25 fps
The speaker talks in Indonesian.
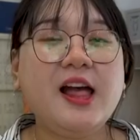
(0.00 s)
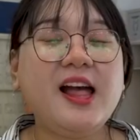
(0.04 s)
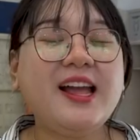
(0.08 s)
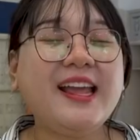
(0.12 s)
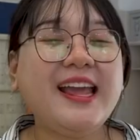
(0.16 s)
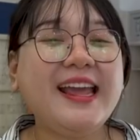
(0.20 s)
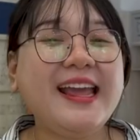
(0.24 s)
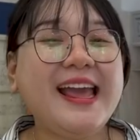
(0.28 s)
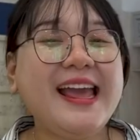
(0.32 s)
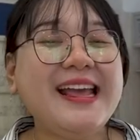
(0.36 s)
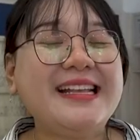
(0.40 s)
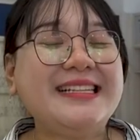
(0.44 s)

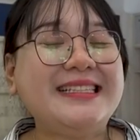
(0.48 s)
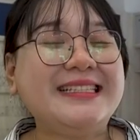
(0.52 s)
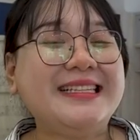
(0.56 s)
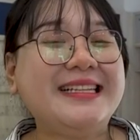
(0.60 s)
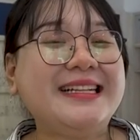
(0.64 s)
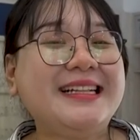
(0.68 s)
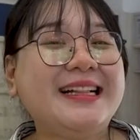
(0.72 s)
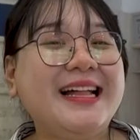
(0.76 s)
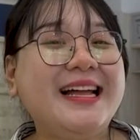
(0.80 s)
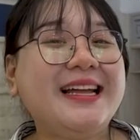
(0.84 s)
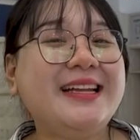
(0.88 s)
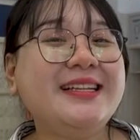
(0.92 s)
Oke okay guys,
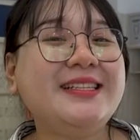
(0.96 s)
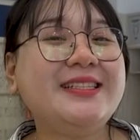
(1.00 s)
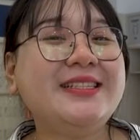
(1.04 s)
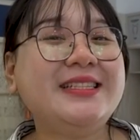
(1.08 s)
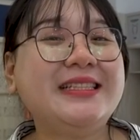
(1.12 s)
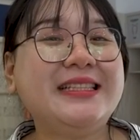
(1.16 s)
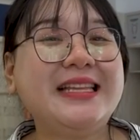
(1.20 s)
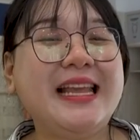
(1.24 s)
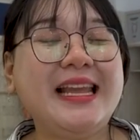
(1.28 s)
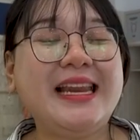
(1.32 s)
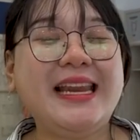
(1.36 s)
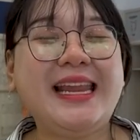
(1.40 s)

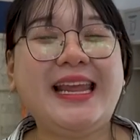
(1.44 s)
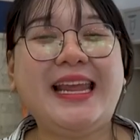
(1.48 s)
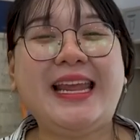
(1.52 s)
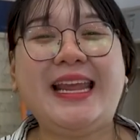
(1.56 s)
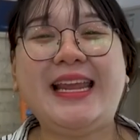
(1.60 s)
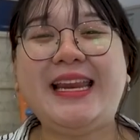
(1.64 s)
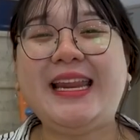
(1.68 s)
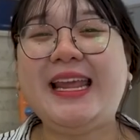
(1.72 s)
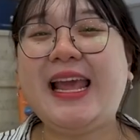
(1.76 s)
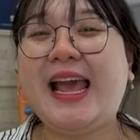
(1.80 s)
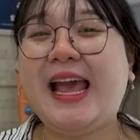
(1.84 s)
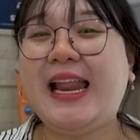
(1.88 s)
selanjutnya nih,
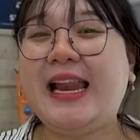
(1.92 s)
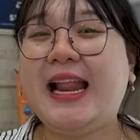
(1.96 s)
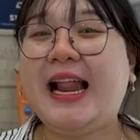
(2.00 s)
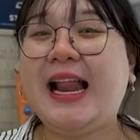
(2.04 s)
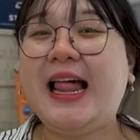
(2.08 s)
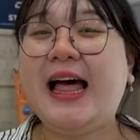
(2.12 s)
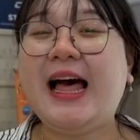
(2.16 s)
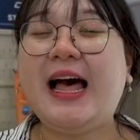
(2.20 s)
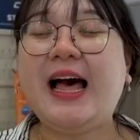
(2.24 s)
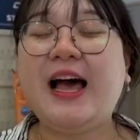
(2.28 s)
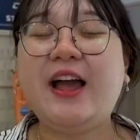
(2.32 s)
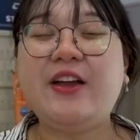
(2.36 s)
ini
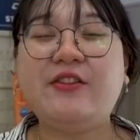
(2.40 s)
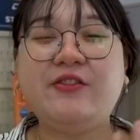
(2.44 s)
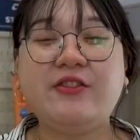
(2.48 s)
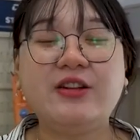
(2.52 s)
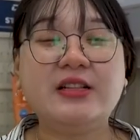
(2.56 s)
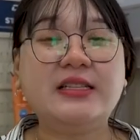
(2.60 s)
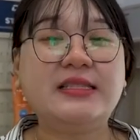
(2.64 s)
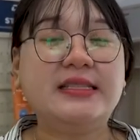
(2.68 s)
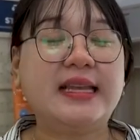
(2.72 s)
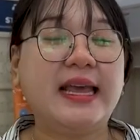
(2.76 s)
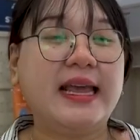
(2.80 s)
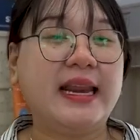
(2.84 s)
adalah
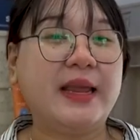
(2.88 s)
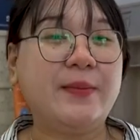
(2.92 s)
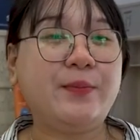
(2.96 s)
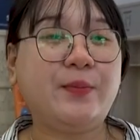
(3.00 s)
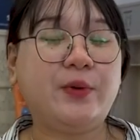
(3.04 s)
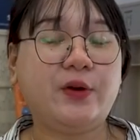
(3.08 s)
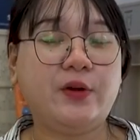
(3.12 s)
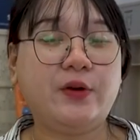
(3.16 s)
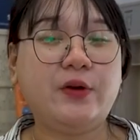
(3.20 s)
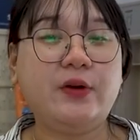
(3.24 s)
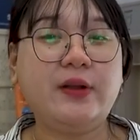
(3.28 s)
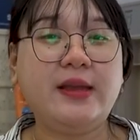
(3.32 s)
iPhone seri
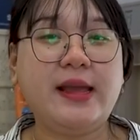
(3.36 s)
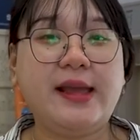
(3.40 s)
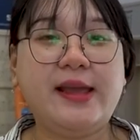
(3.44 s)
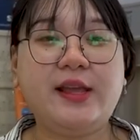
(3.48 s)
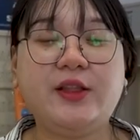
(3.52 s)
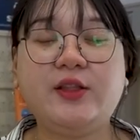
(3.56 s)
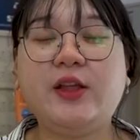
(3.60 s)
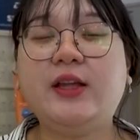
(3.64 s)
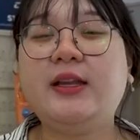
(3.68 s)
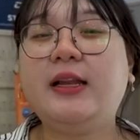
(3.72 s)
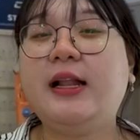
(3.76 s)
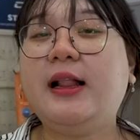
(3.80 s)
Pro,
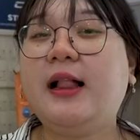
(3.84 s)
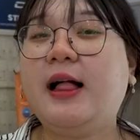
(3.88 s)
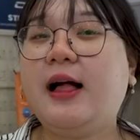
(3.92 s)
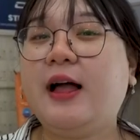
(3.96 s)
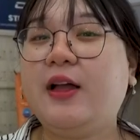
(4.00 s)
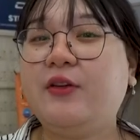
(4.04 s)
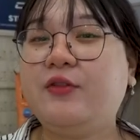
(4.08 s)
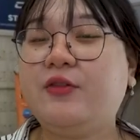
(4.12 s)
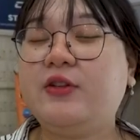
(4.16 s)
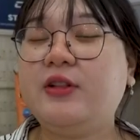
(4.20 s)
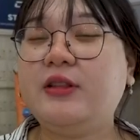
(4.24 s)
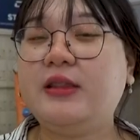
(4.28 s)
yaitu
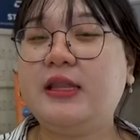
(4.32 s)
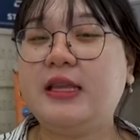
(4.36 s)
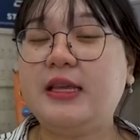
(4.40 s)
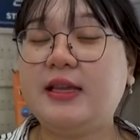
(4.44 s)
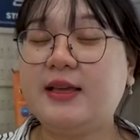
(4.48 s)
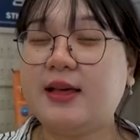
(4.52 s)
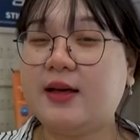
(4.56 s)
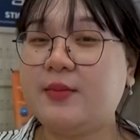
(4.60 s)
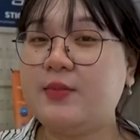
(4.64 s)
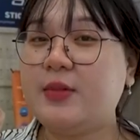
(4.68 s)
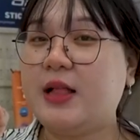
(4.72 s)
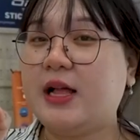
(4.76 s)
adalah iPhone
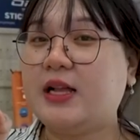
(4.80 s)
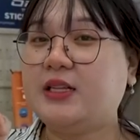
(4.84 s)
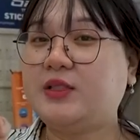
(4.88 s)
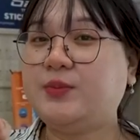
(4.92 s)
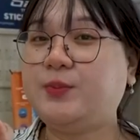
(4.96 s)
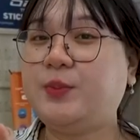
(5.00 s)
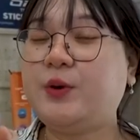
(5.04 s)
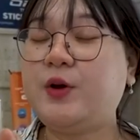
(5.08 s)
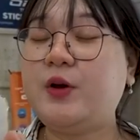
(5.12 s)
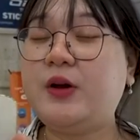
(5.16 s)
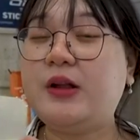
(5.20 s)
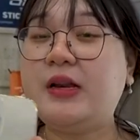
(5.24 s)
13
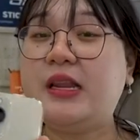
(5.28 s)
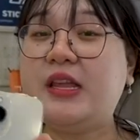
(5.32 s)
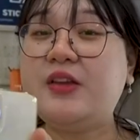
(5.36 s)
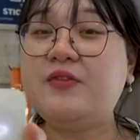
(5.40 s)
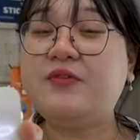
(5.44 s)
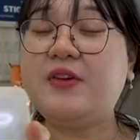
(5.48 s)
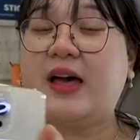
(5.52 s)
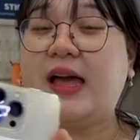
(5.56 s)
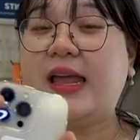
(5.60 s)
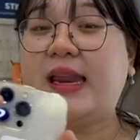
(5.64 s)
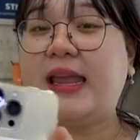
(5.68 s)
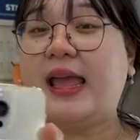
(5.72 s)
Pro di
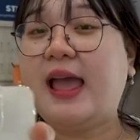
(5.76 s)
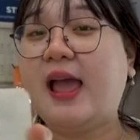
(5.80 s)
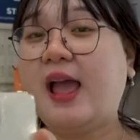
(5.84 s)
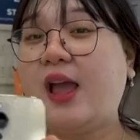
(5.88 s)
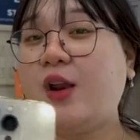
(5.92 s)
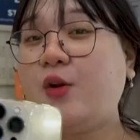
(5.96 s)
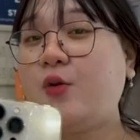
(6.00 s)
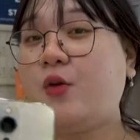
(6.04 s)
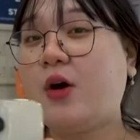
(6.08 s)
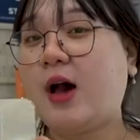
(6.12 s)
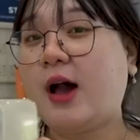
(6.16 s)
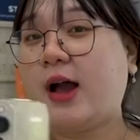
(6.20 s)

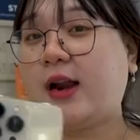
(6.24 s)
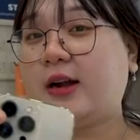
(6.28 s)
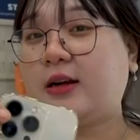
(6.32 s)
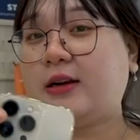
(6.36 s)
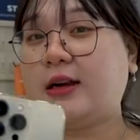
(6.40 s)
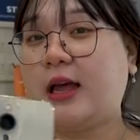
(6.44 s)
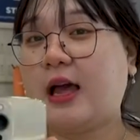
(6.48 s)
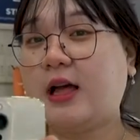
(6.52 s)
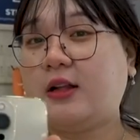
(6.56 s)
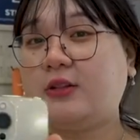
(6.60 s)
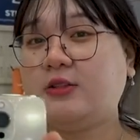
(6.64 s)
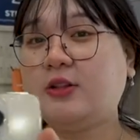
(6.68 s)
varian
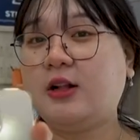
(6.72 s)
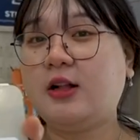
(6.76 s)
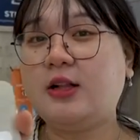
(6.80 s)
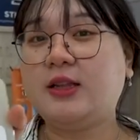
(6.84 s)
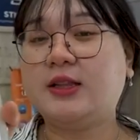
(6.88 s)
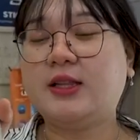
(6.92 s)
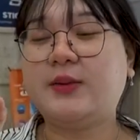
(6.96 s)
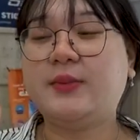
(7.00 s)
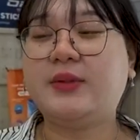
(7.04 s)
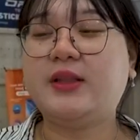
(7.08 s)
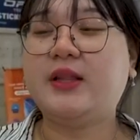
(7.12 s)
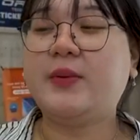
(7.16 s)
warna
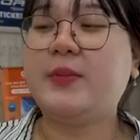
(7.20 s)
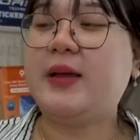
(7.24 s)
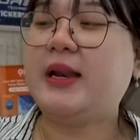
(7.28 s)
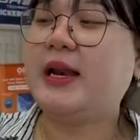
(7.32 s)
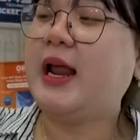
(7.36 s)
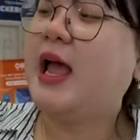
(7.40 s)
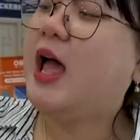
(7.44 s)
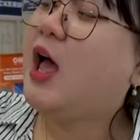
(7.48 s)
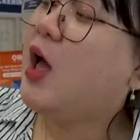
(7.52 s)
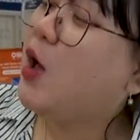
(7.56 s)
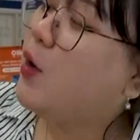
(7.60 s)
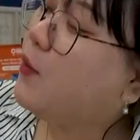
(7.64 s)
gold,
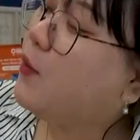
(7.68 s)
teman-teman